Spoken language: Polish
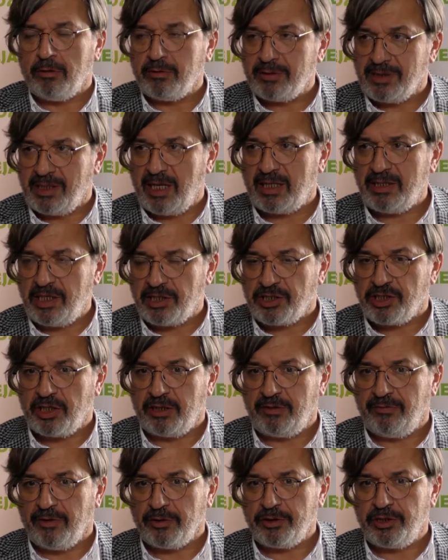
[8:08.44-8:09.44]
stan
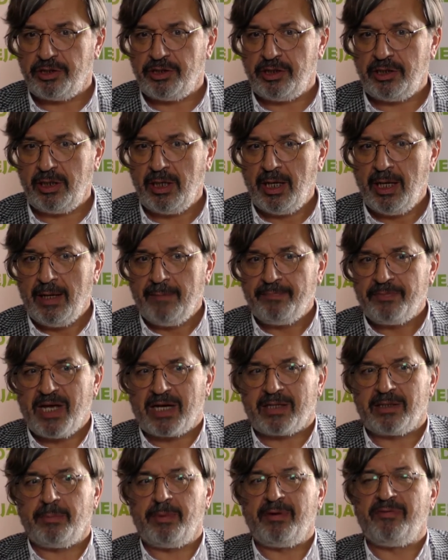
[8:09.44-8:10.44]
nietrzeźwości,
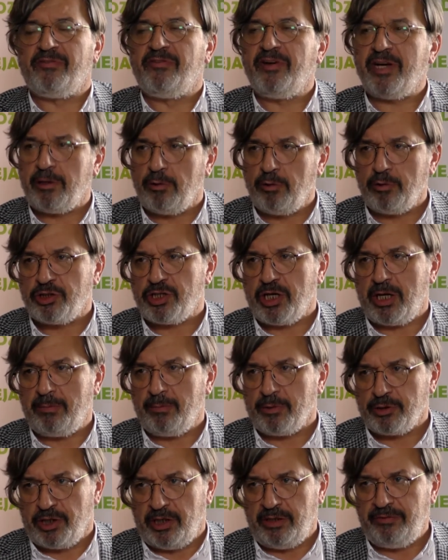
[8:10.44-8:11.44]
jak gdyby wyklucza
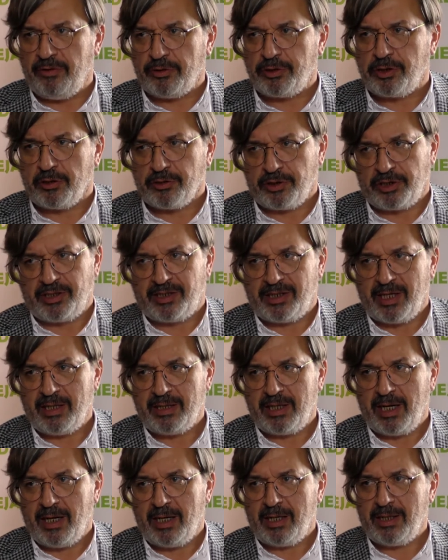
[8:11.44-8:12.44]
możliwość
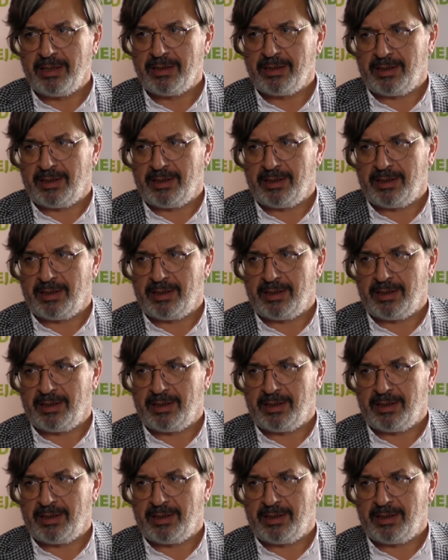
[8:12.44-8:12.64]
korzystania mm-hmm.